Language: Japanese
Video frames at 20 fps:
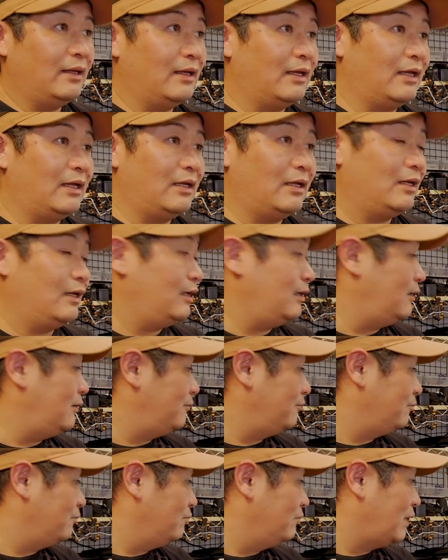
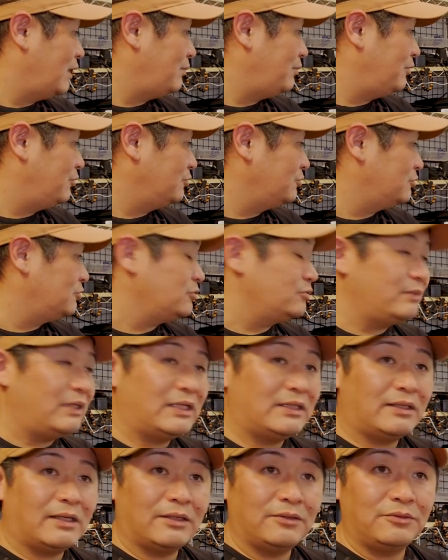えー、毎秒10
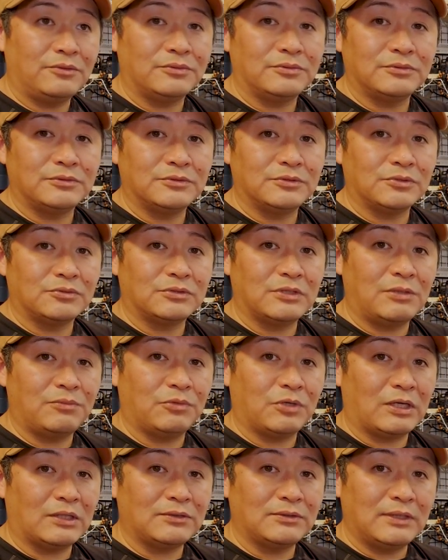メーターの風速で
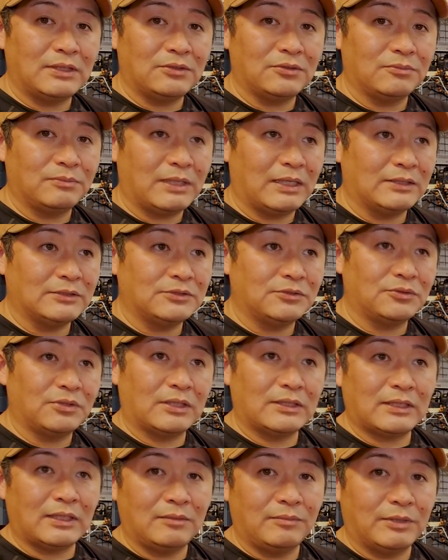もある程度、まあ、そ
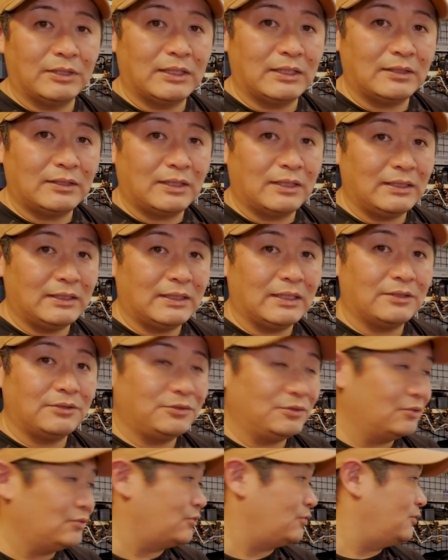の辺りまでやったらいけ
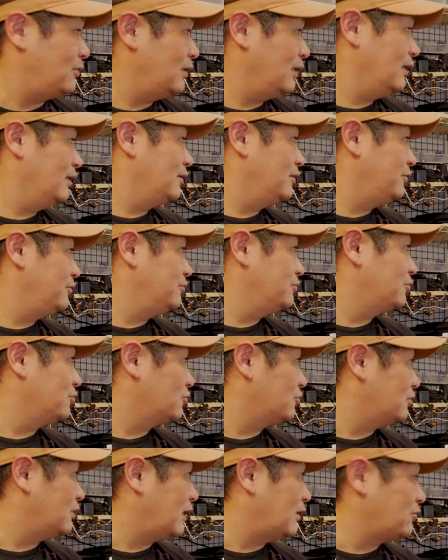るよというこ
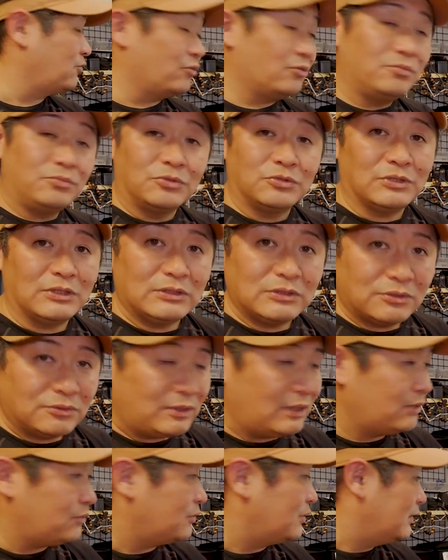とだと思うんですけ
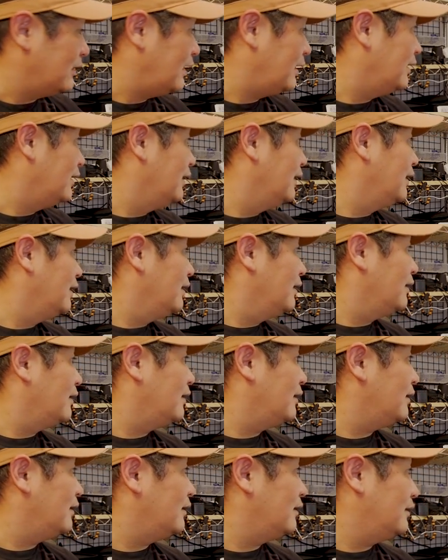どね、これね。
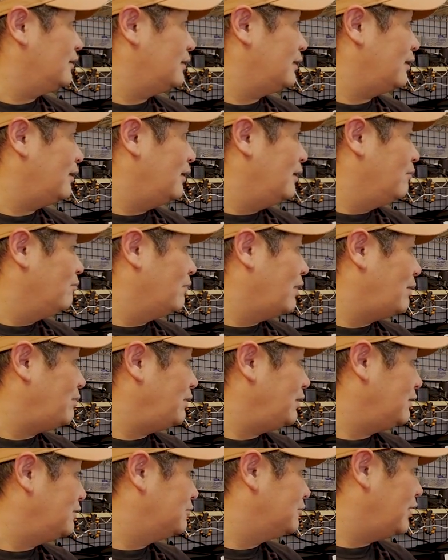えー、で、
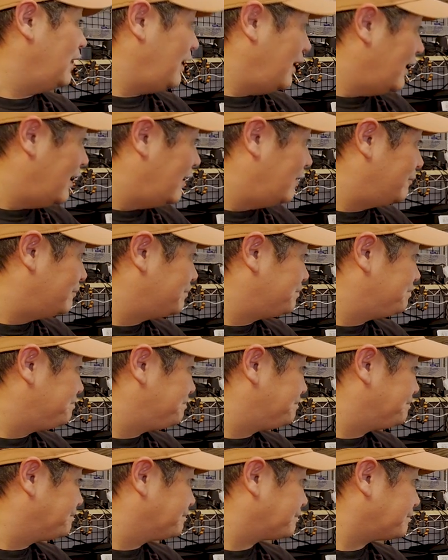マビックエア
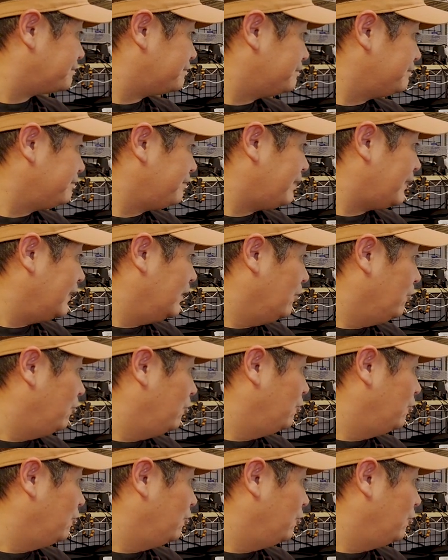の